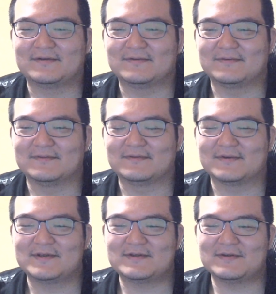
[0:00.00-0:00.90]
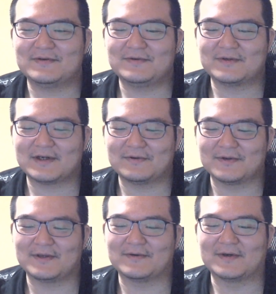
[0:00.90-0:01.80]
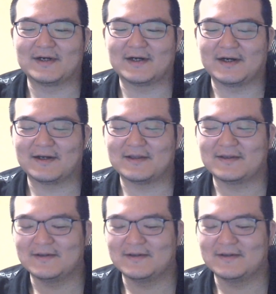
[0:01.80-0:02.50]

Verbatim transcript: うん、必要カロリーは、